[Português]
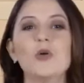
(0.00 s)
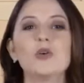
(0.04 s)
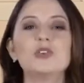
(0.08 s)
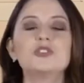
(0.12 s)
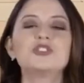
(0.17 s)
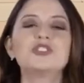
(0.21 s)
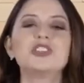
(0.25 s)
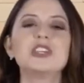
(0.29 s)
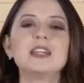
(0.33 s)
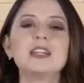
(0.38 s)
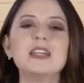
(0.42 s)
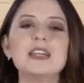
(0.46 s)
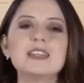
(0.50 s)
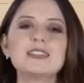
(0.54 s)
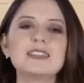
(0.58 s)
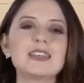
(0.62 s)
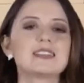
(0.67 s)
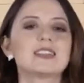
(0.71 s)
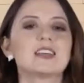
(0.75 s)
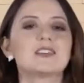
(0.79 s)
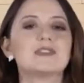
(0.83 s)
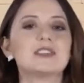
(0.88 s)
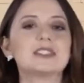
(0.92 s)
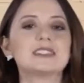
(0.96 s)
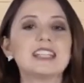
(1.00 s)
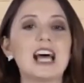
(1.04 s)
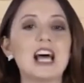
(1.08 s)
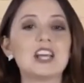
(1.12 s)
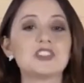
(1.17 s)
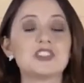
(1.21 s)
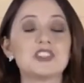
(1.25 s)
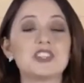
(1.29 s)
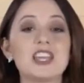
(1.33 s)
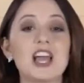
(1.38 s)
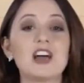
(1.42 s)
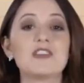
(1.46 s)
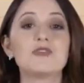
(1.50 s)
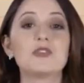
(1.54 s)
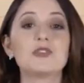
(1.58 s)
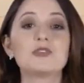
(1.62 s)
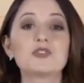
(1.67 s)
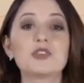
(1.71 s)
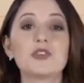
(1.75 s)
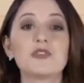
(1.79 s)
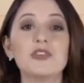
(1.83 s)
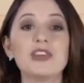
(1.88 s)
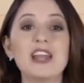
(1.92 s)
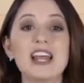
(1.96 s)
Utilize essa vantagem que a Avon
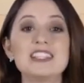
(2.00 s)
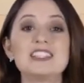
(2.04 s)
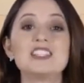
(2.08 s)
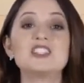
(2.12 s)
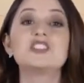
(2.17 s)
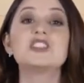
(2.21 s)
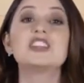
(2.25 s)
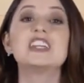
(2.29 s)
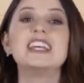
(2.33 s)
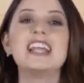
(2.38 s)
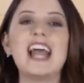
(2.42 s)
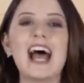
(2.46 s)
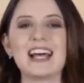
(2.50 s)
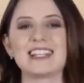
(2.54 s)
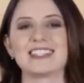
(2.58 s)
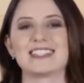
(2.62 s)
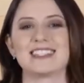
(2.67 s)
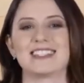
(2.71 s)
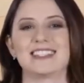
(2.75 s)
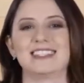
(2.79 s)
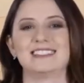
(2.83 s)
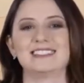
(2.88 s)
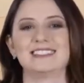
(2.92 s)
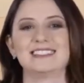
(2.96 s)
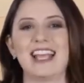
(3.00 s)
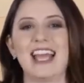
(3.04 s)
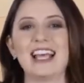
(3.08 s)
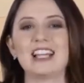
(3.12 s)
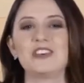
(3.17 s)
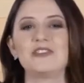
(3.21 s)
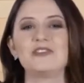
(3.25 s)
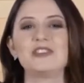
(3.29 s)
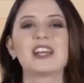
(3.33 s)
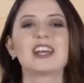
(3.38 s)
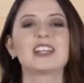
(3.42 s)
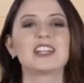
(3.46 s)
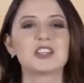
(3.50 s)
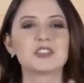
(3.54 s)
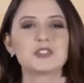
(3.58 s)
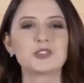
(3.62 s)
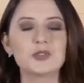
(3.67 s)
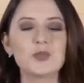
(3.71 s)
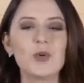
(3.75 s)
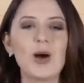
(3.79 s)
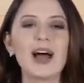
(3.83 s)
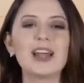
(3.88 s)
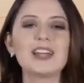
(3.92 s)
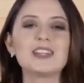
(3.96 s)
te oferece de graça. Ela fica na
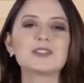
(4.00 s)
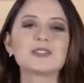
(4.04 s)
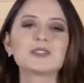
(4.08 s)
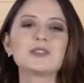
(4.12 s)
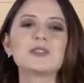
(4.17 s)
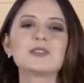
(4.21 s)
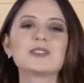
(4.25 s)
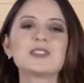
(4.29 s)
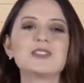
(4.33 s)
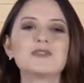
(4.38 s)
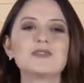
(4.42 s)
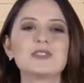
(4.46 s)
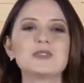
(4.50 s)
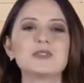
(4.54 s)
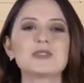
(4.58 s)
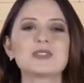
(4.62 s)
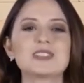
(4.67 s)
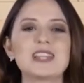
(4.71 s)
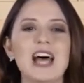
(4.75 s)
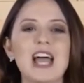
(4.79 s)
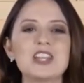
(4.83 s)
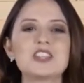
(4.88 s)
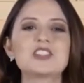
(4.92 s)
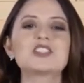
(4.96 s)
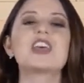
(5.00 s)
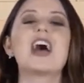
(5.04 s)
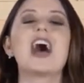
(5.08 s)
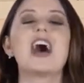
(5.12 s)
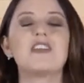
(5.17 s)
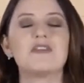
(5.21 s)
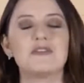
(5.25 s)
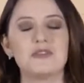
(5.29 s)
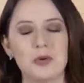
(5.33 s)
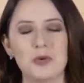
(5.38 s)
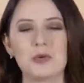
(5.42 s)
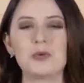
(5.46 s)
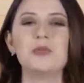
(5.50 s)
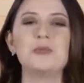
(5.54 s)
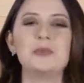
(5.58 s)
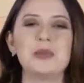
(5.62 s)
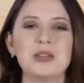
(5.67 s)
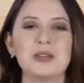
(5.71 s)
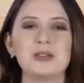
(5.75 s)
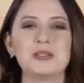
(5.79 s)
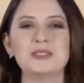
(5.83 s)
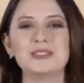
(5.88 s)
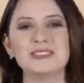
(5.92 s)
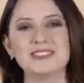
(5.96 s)
sua área exclusiva do site Avon
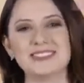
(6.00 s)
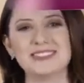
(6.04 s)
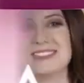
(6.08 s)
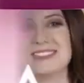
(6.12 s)
Comigo.